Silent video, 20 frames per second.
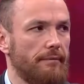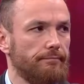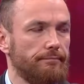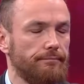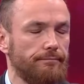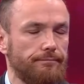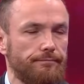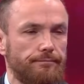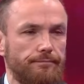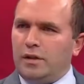
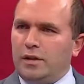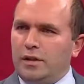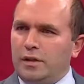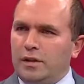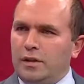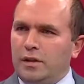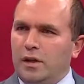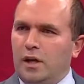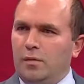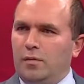Aynen. davranır
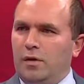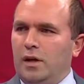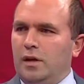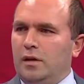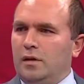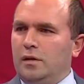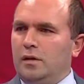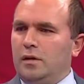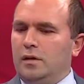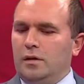ama
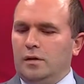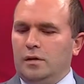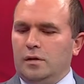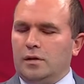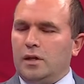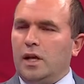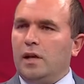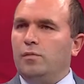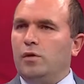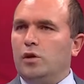e,
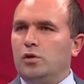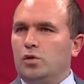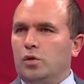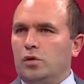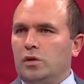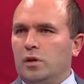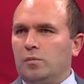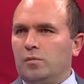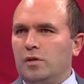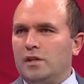Sayın Mecnun Ot
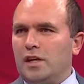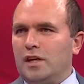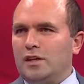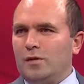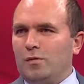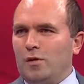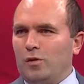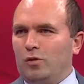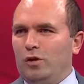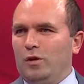Yatmaz her
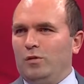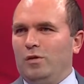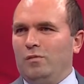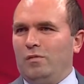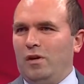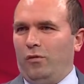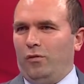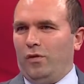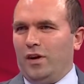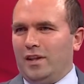zaman kulübünün
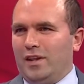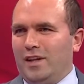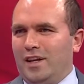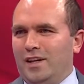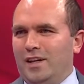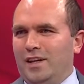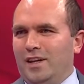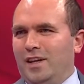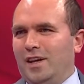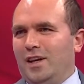
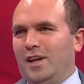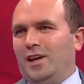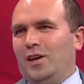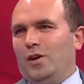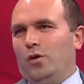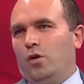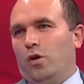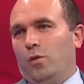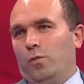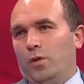menfaatlerini
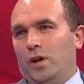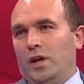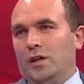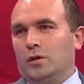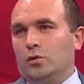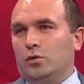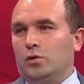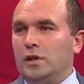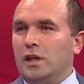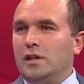ön planda
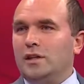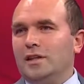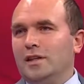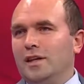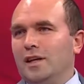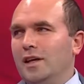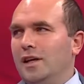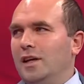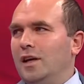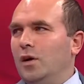tutar.
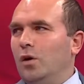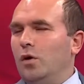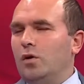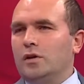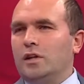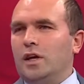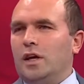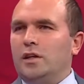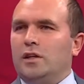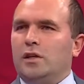
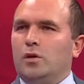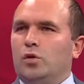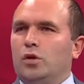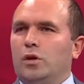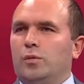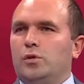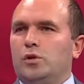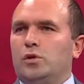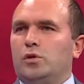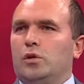Orada iki
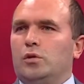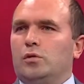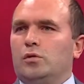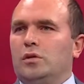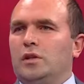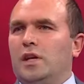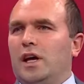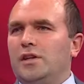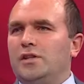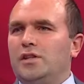kulüp istiyordur.
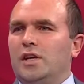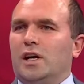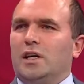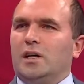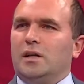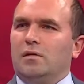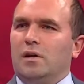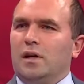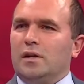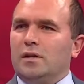Tercih
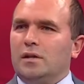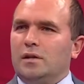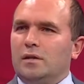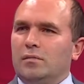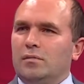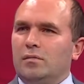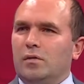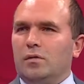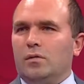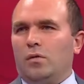hakkı vardır.
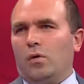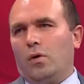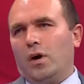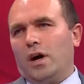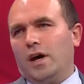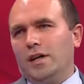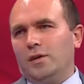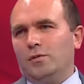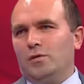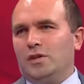O
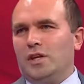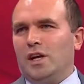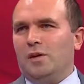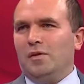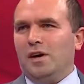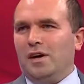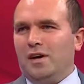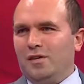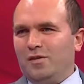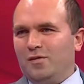ayrı bir şey
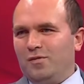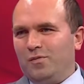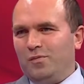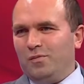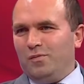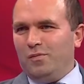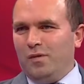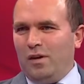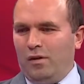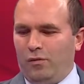ama
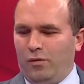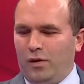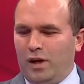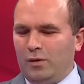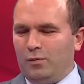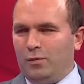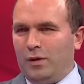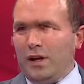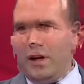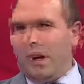
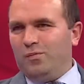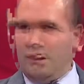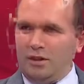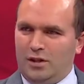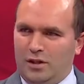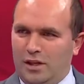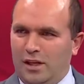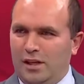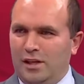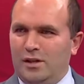menfaat para
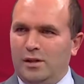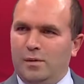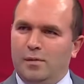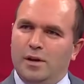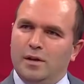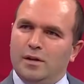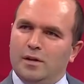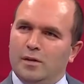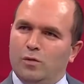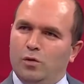işi geldiği
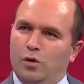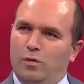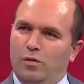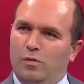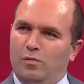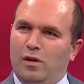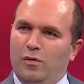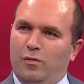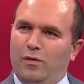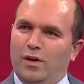zaman kulübün işte menfaati.